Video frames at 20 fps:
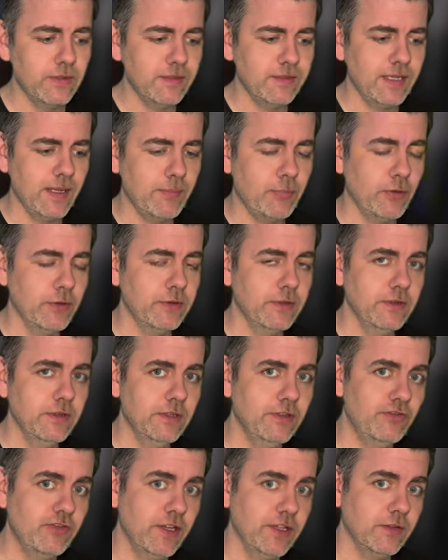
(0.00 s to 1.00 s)
ich habe heute
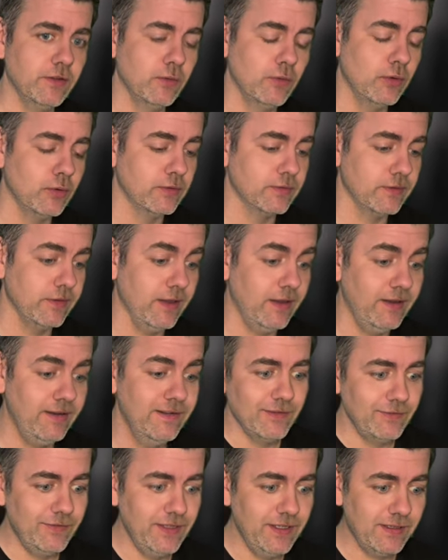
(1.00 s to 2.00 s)
nicht schlecht geguckt, ja?
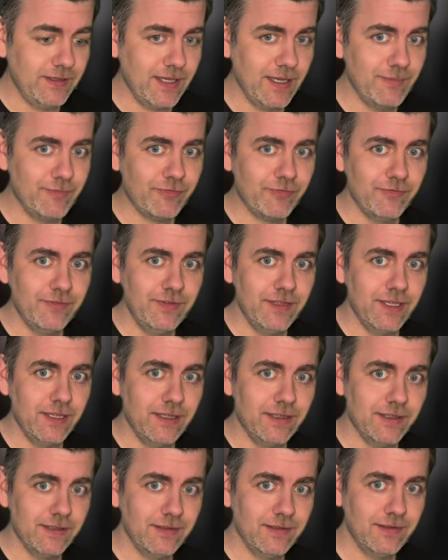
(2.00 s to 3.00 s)
Wir kämpfen
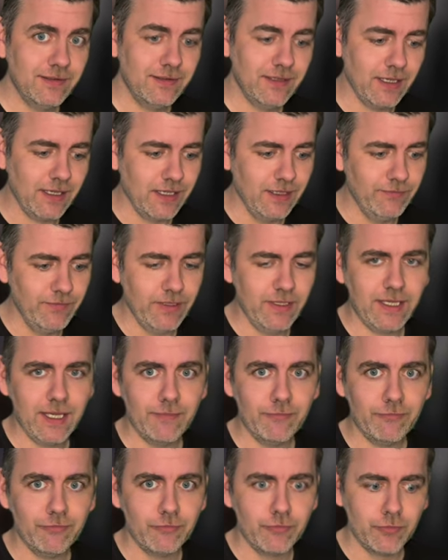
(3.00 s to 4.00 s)
gegen, ja gegen wen
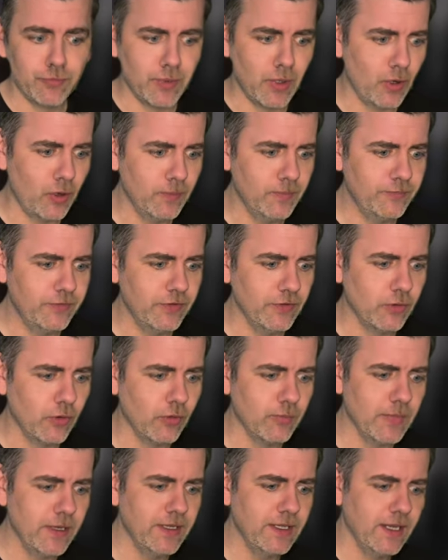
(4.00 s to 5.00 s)
kämpfen wir überhaupt? Wir
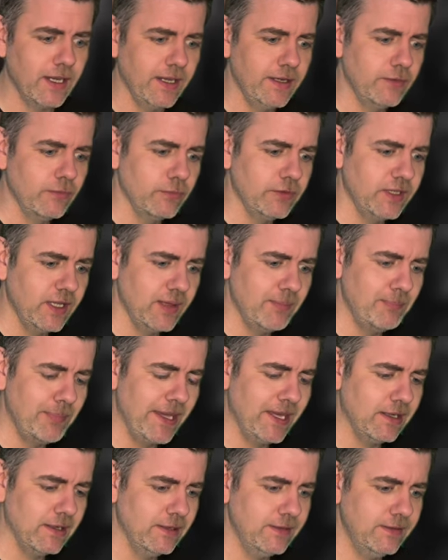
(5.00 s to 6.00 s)
gucken mal hier rein unter
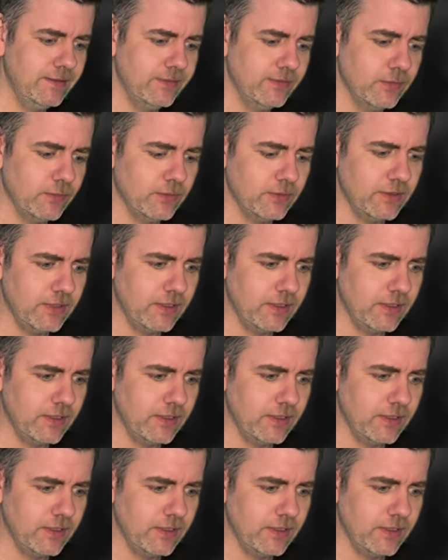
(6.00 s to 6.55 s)
Battles und